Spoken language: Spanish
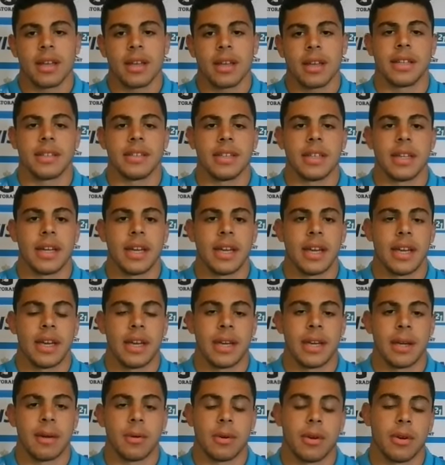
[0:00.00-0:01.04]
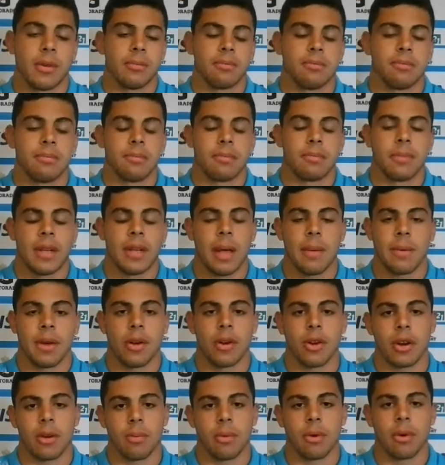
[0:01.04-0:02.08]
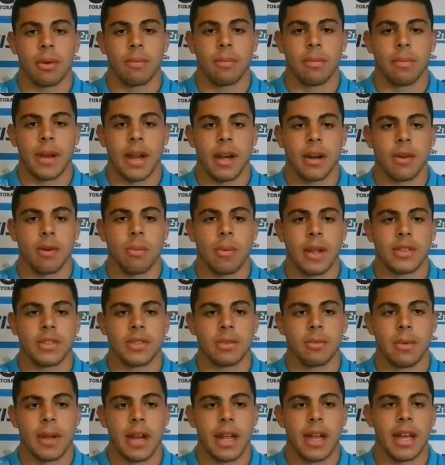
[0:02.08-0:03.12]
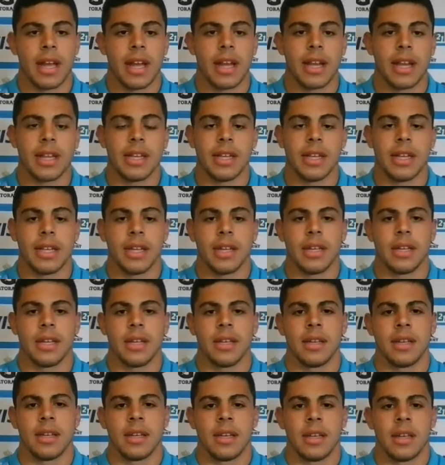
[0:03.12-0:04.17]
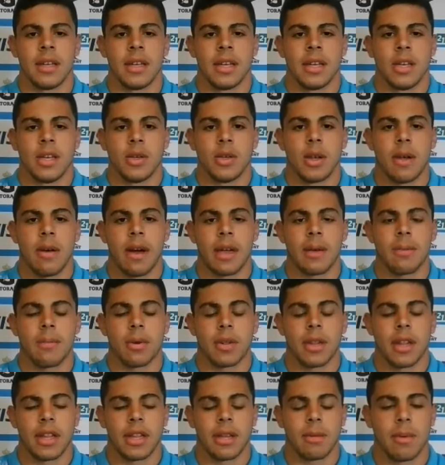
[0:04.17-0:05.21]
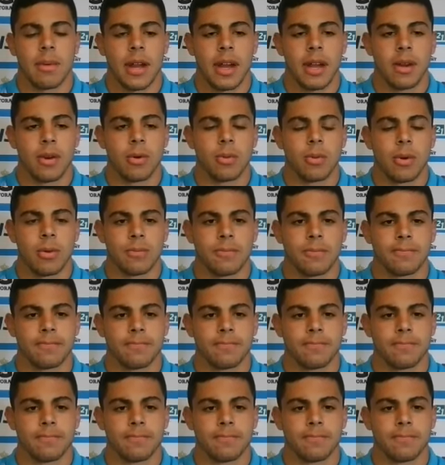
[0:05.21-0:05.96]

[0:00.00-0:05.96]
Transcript: Así que bueno, la mejor para recuperación para él y, y una baja importante para el grupo.